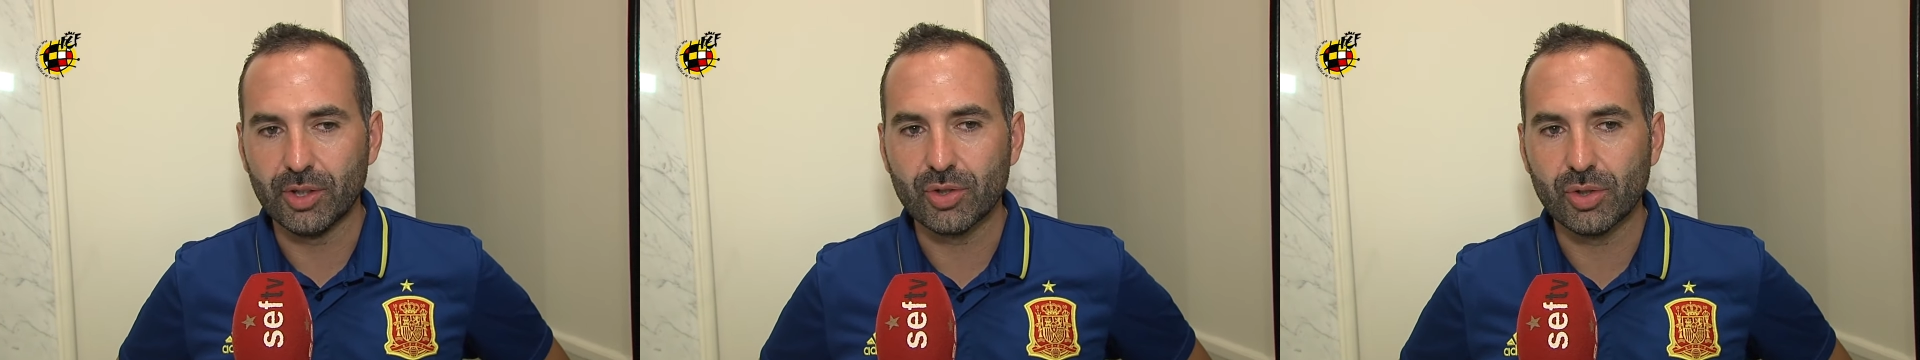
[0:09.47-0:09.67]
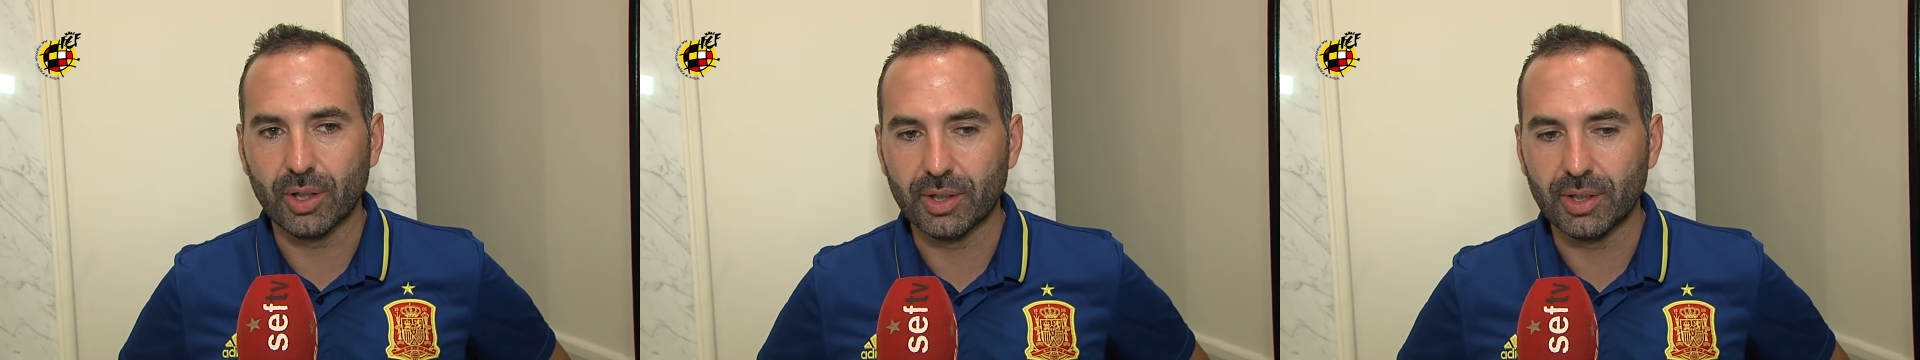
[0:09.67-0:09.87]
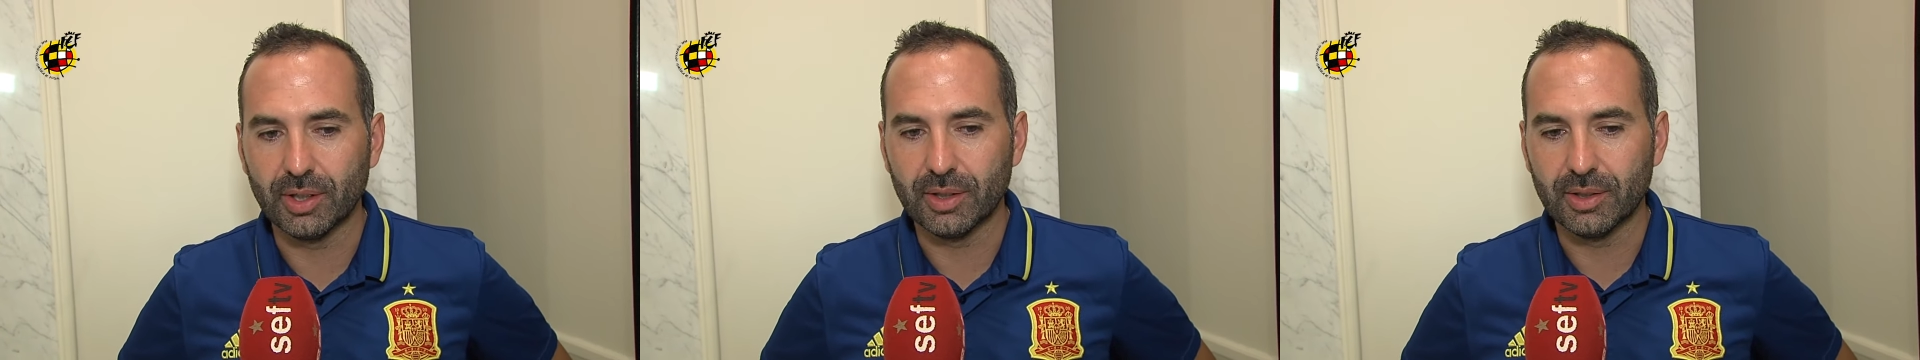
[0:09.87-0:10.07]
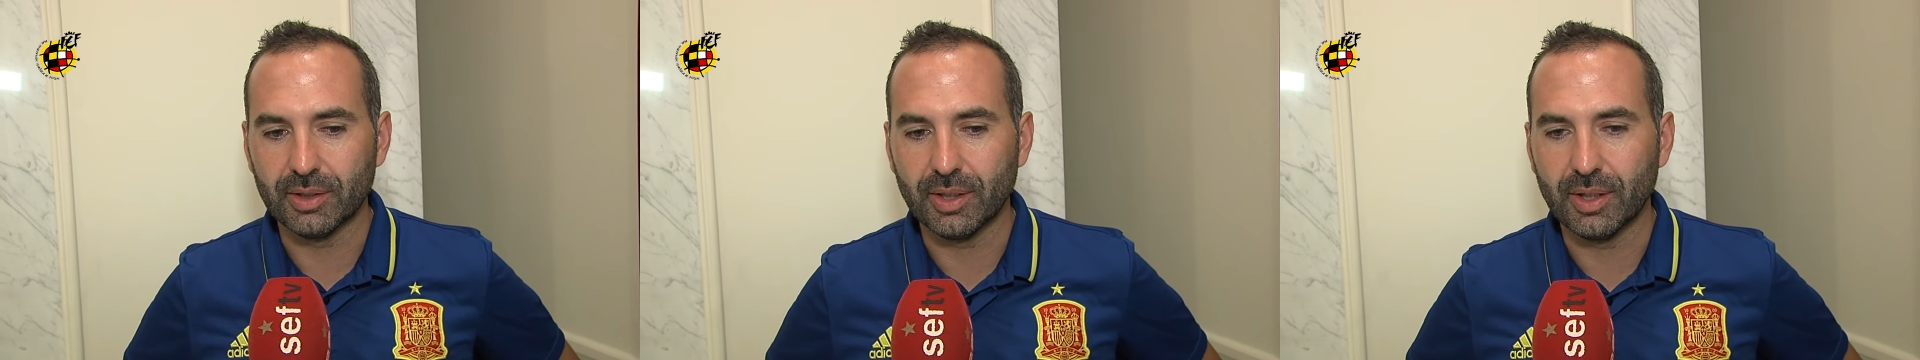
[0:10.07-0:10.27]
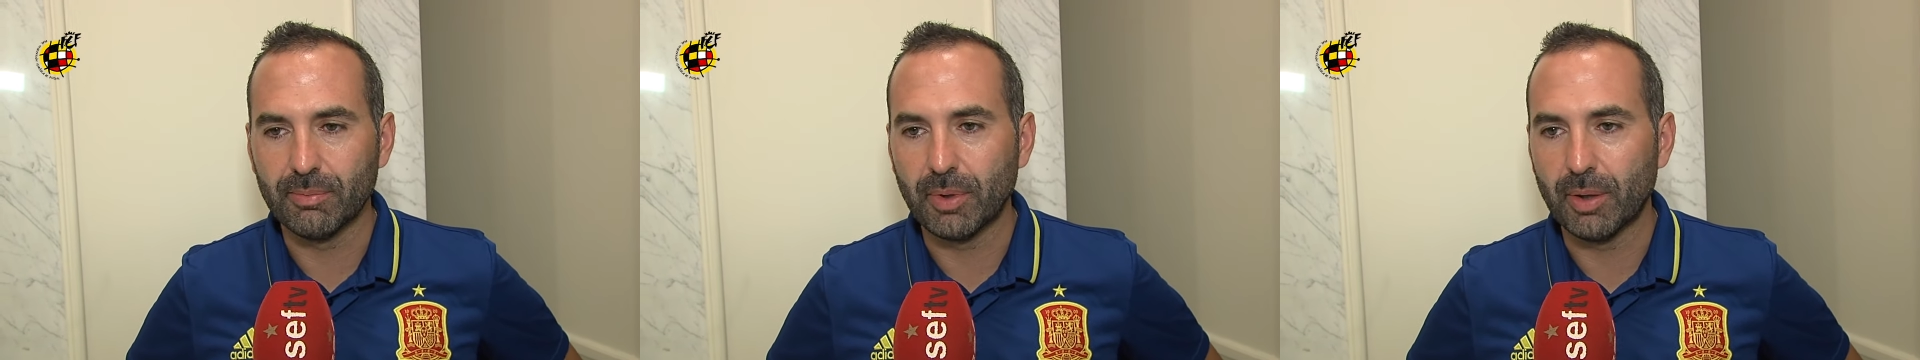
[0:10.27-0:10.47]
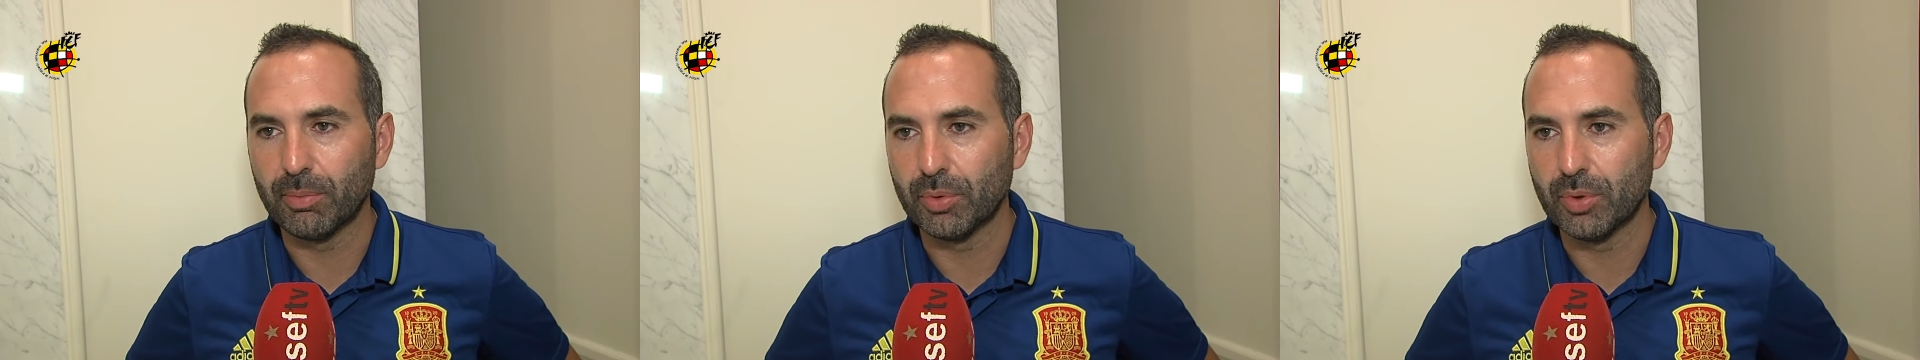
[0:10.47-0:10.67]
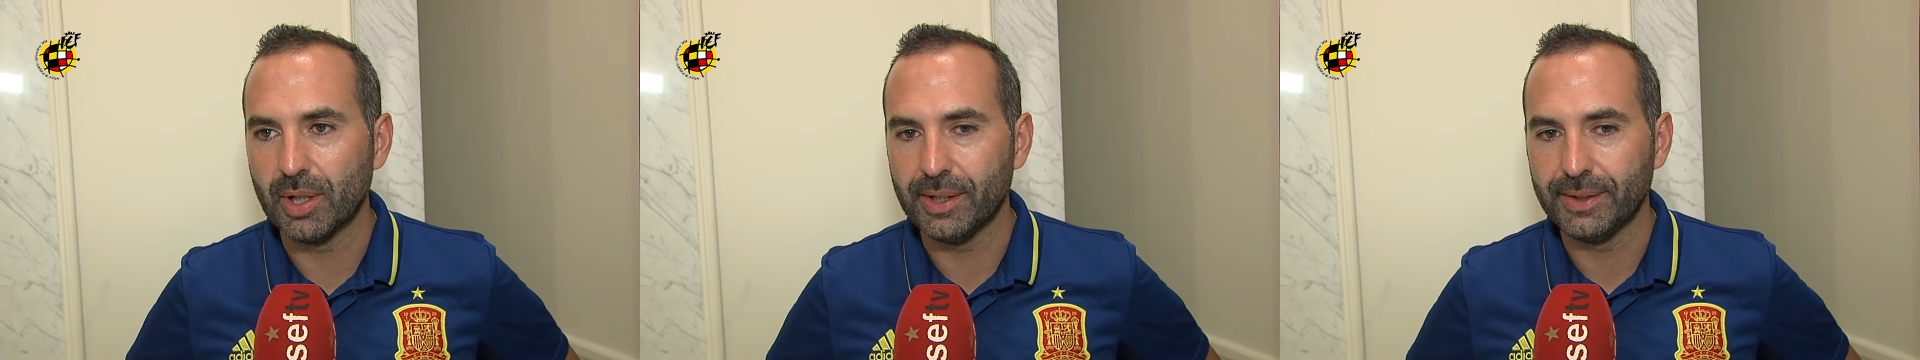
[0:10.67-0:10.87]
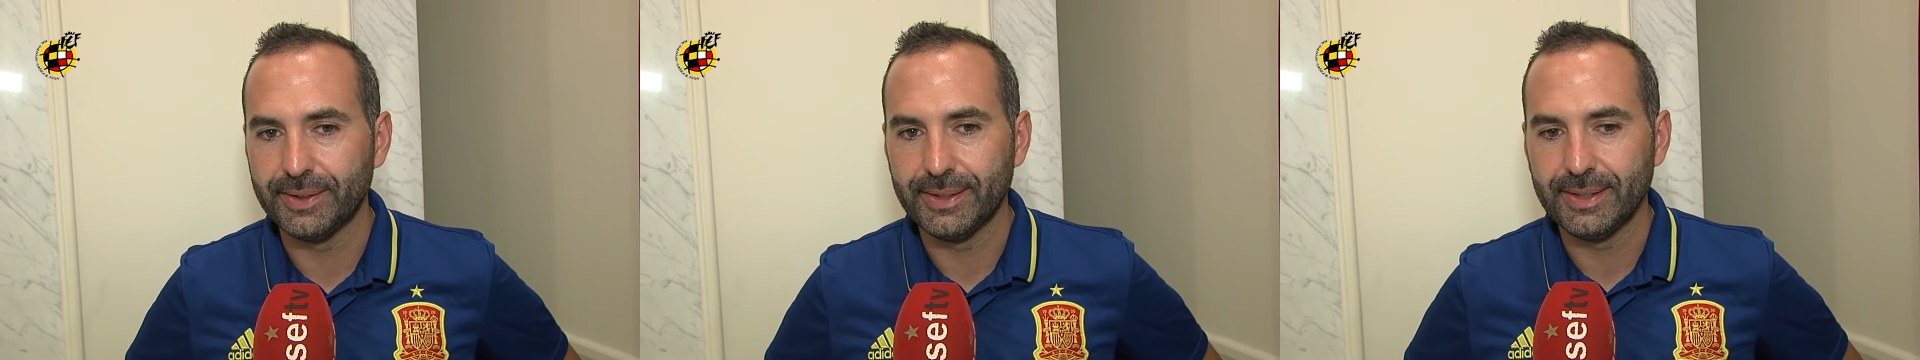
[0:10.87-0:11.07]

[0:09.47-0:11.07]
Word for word: hecho aquí en, en Papúa.